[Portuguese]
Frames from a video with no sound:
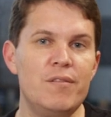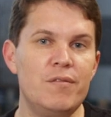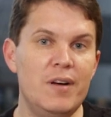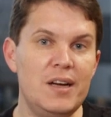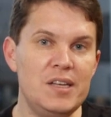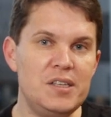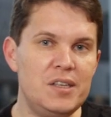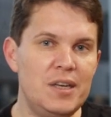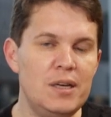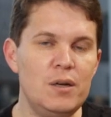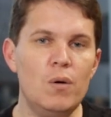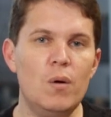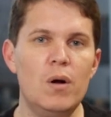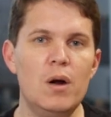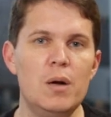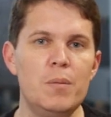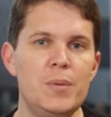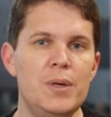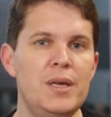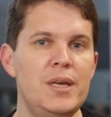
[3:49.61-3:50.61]
vai ser
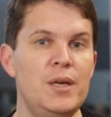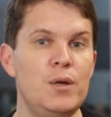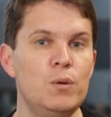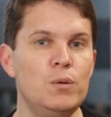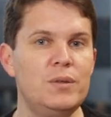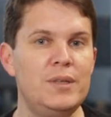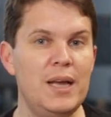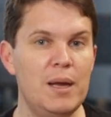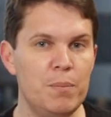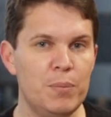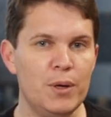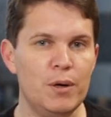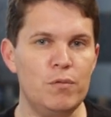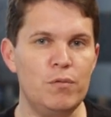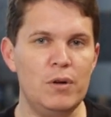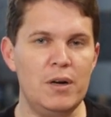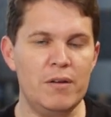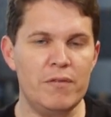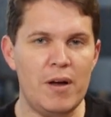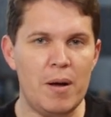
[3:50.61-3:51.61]
enorme e o tempo que eu
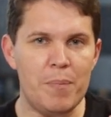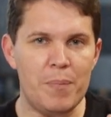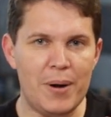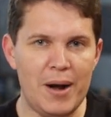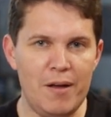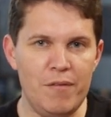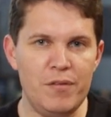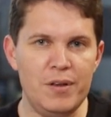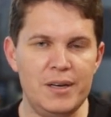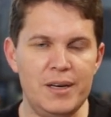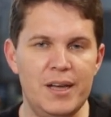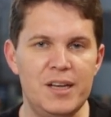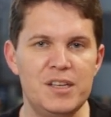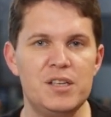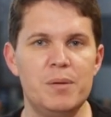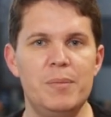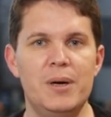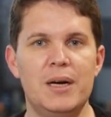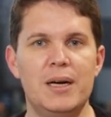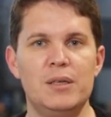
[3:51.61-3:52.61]
vou levar para vender
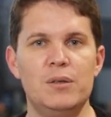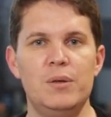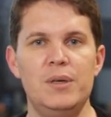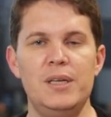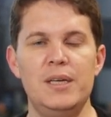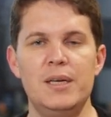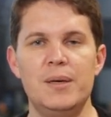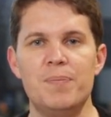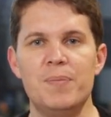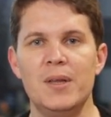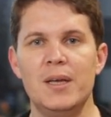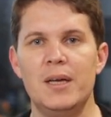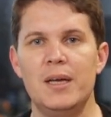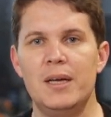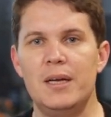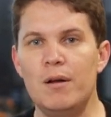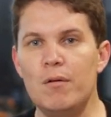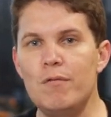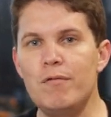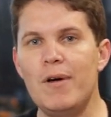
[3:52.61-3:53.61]
essa mercadoria
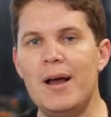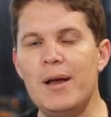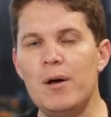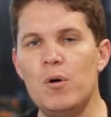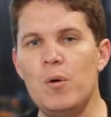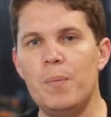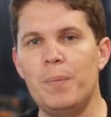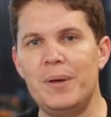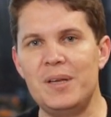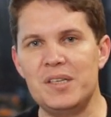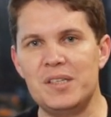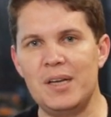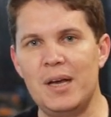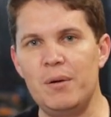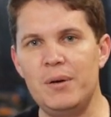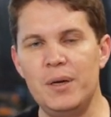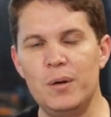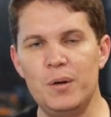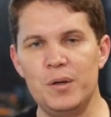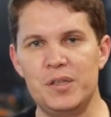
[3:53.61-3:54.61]
não vai
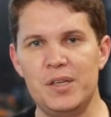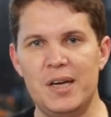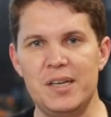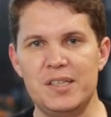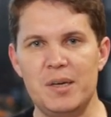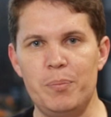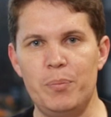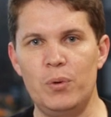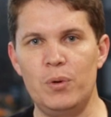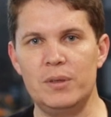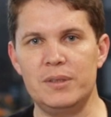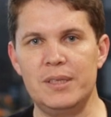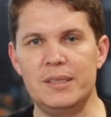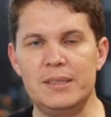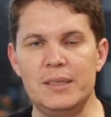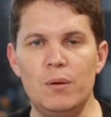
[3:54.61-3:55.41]
compensar eu negociar essa ponta.